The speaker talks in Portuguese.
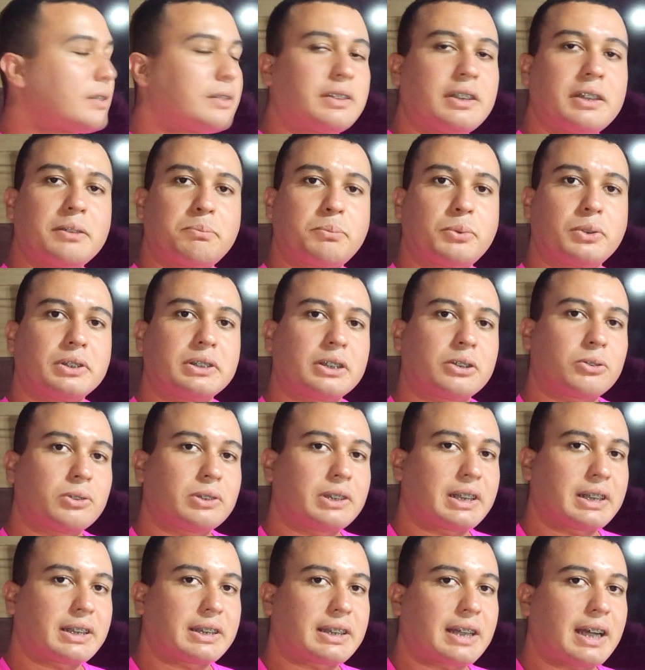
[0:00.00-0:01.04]
Depois de
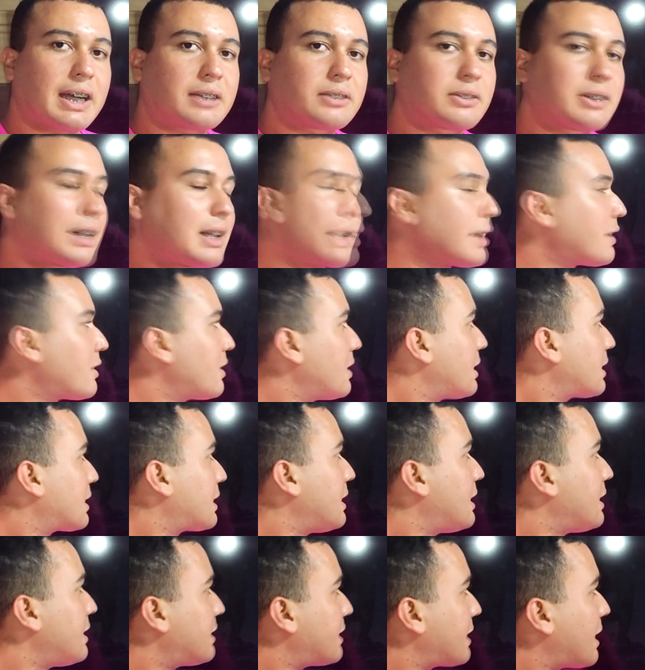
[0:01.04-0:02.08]
conectado, galera, olha
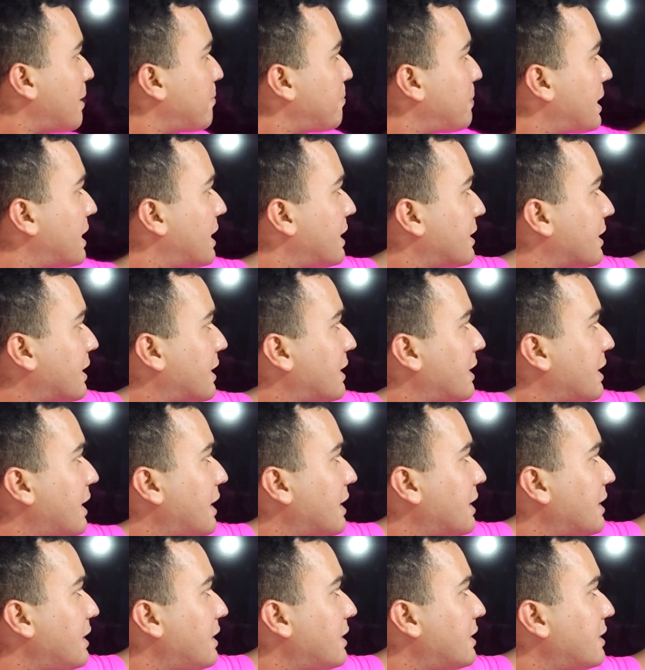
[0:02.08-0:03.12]
aqui, ele já aparece aqui
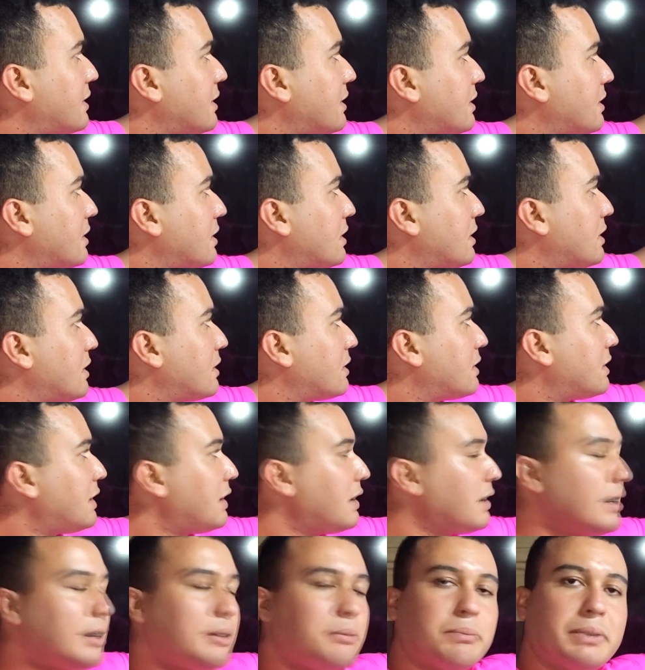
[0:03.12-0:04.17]
na lista
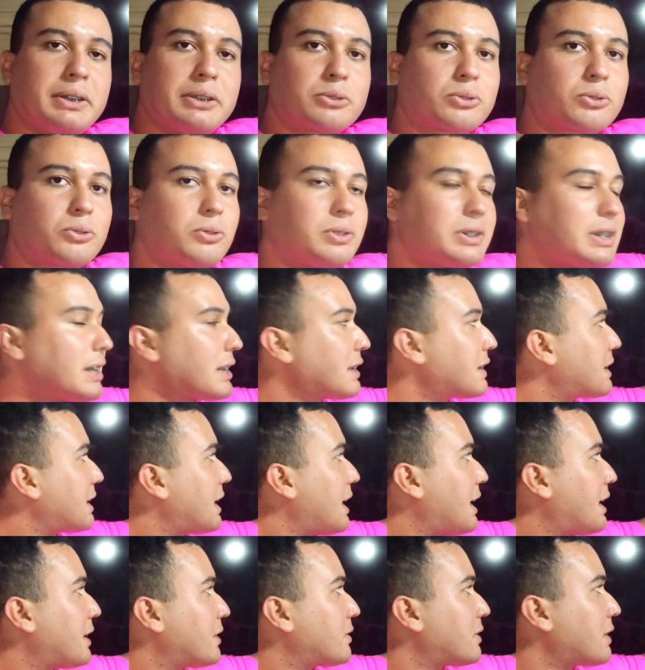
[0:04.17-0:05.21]
de e-mails
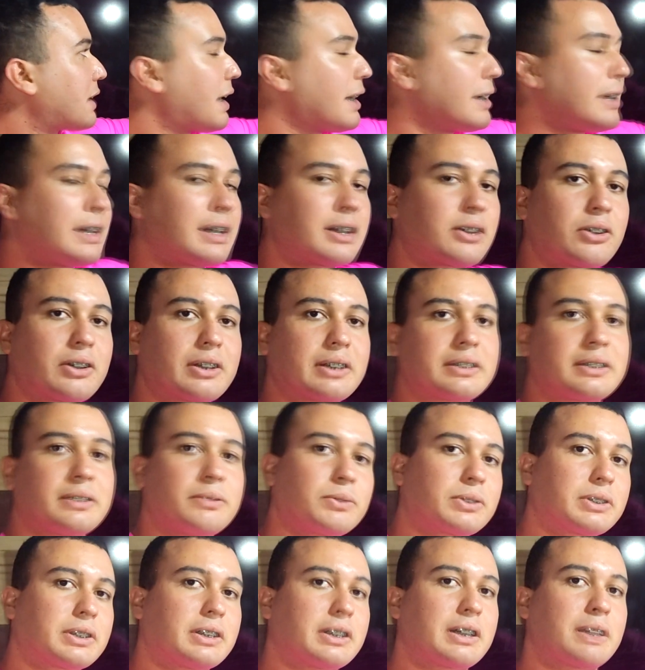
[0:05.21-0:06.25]
conectados. Aí agora sim
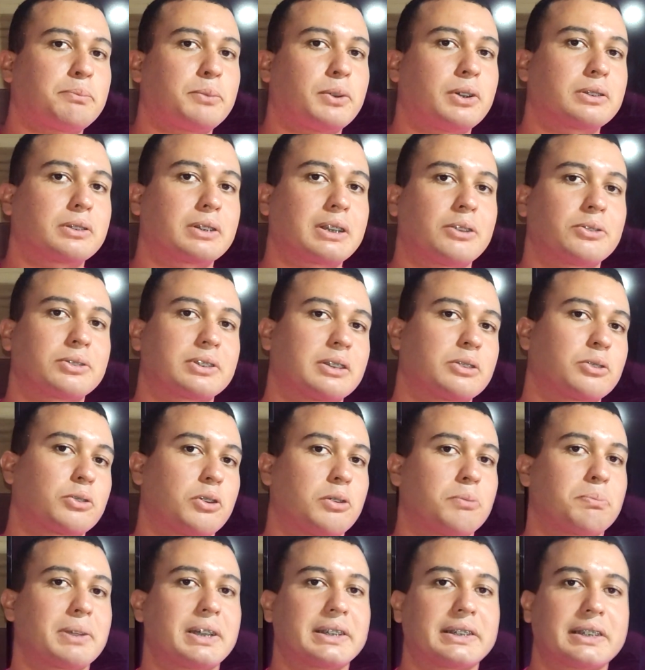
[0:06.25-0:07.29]
você já pode estar usando
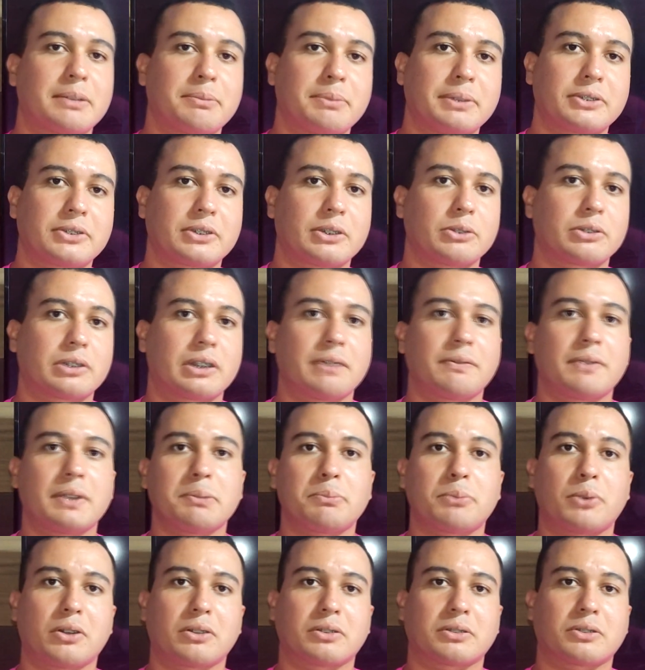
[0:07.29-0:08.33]
completamente seu TV
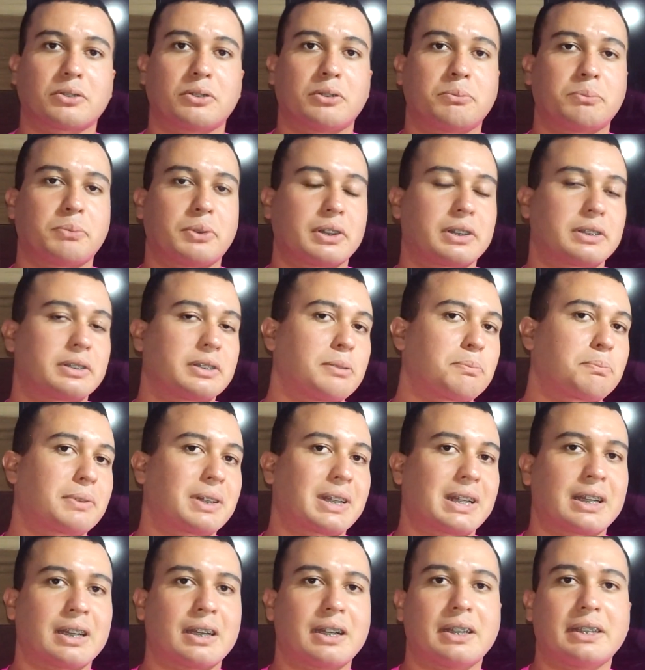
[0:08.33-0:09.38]
Box, como por exemplo
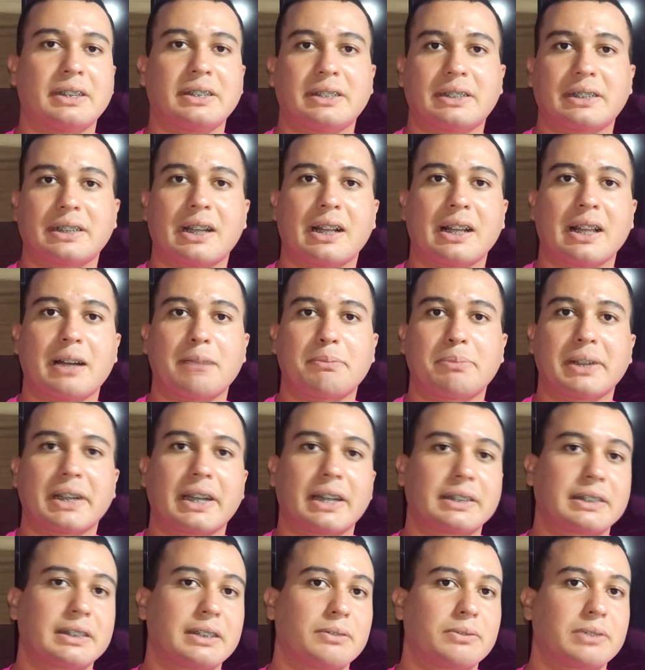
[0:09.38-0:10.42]
instalar
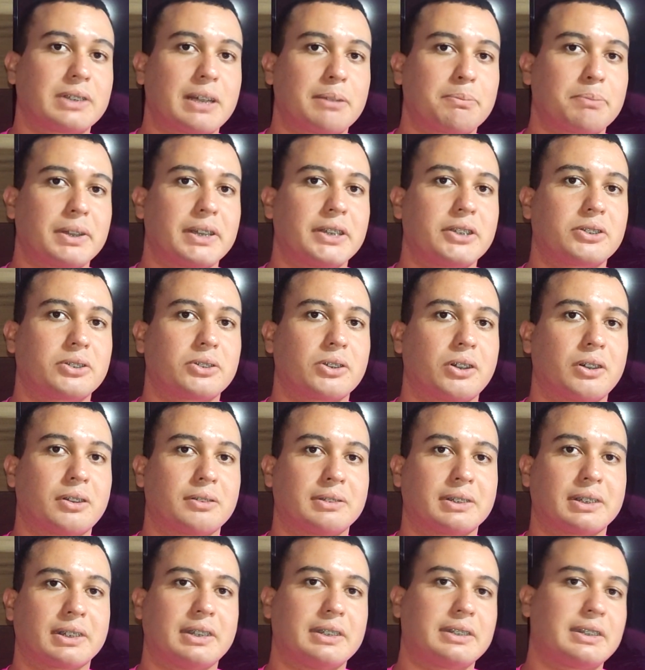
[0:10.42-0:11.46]
aplicativos da Play
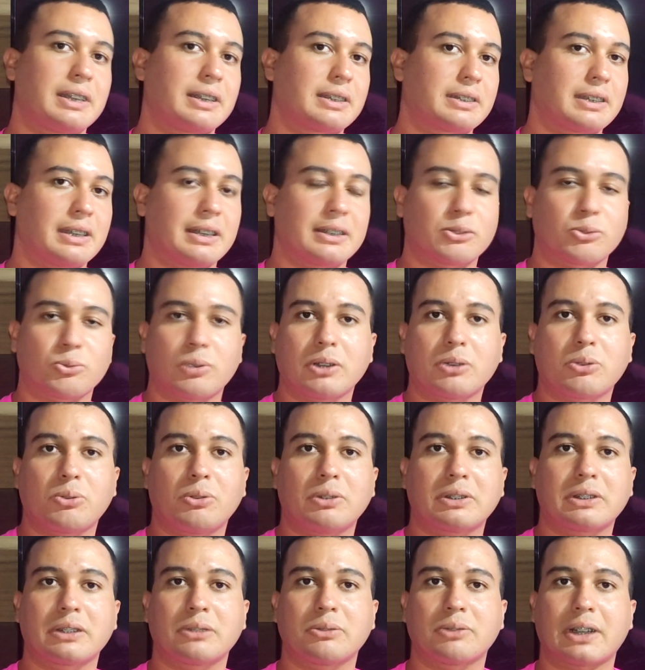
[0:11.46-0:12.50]
Store, que tem que ter a sua
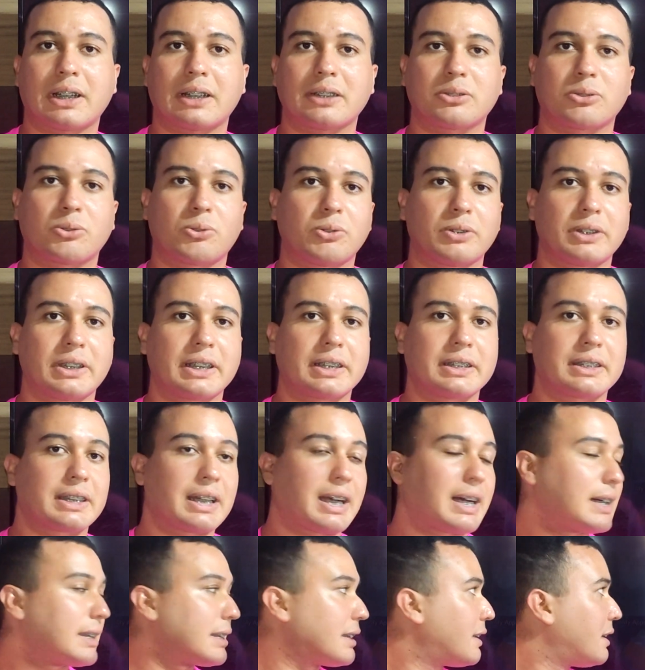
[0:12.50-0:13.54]
conta no caso
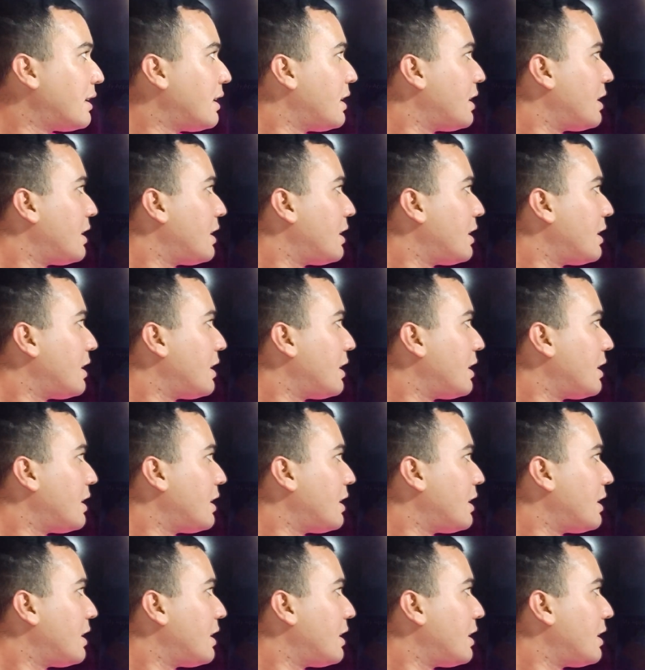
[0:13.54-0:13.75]
conectada.